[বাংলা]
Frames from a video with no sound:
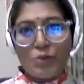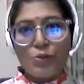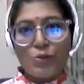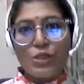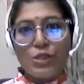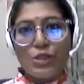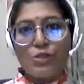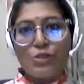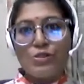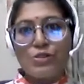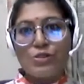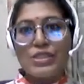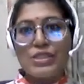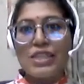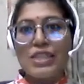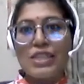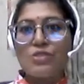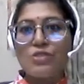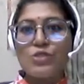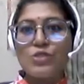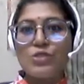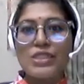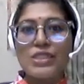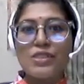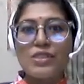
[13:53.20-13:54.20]
বুলিং হচ্ছে
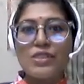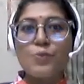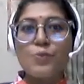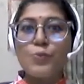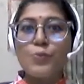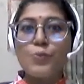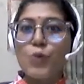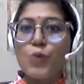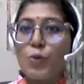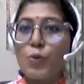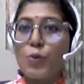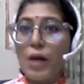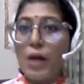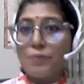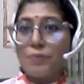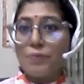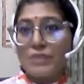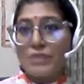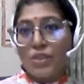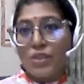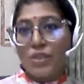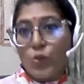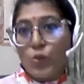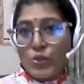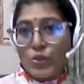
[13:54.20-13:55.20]
কিন্তু সেটার
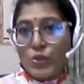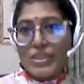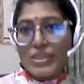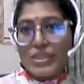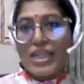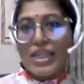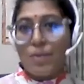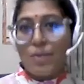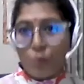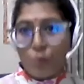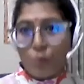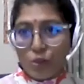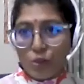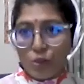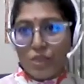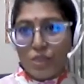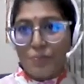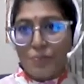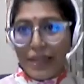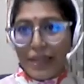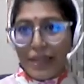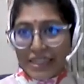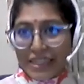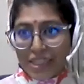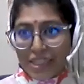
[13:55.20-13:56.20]
প্রভাবটা কোন জায়গায় পড়ছে
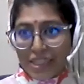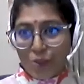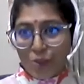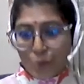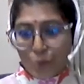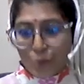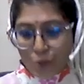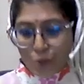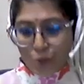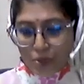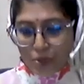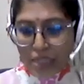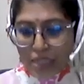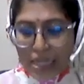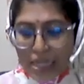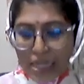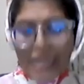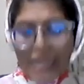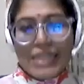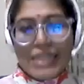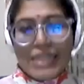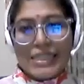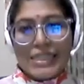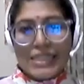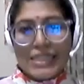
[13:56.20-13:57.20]
ব্যক্তির উপর
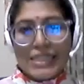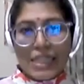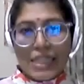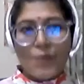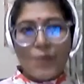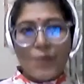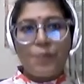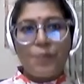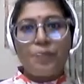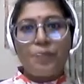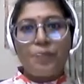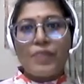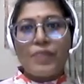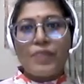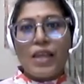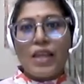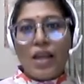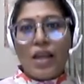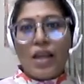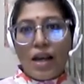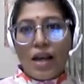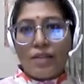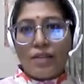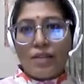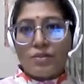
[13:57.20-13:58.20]
যে
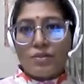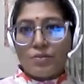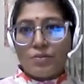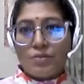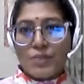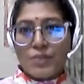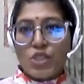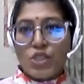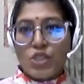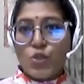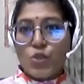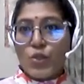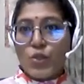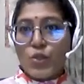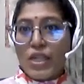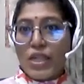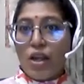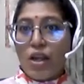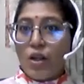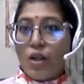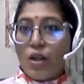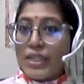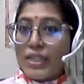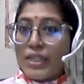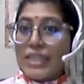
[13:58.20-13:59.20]
আর বিশেষ করে
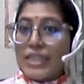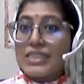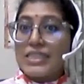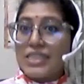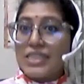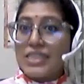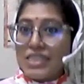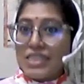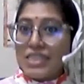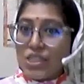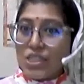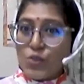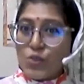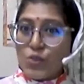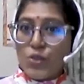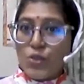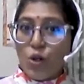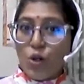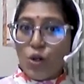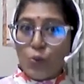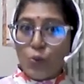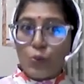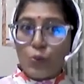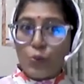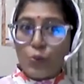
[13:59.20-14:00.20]
অনেক ক্ষেত্রে
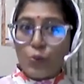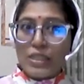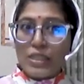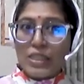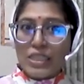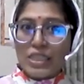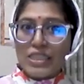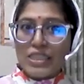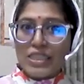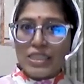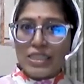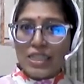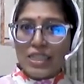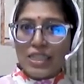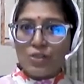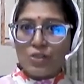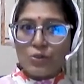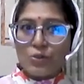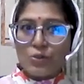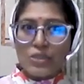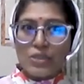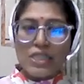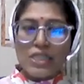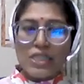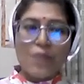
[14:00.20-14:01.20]
শিশুরাও বুলিং এর শিকার
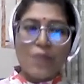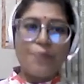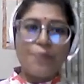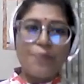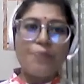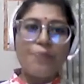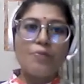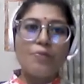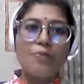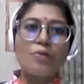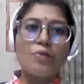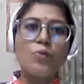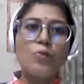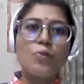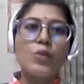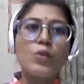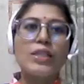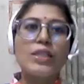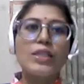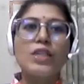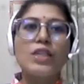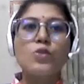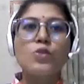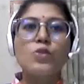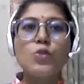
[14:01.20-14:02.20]
হচ্ছে
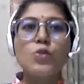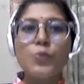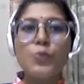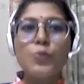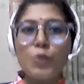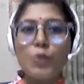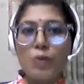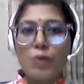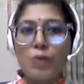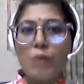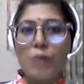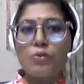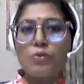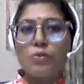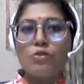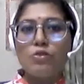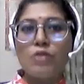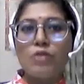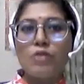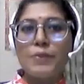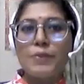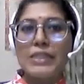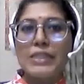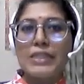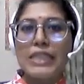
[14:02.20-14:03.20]
বুলিং এর
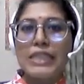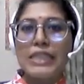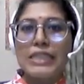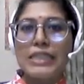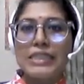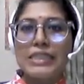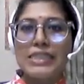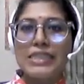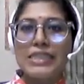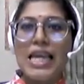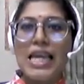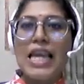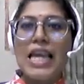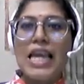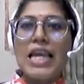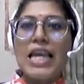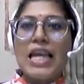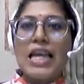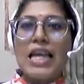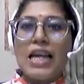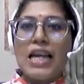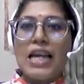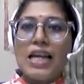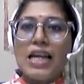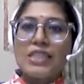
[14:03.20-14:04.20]
গুলো আমরা দেখছি যে
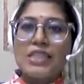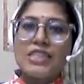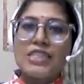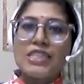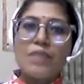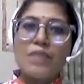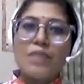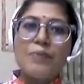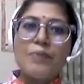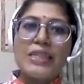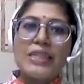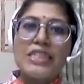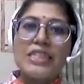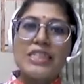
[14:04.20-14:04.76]
সেই ব্যক্তি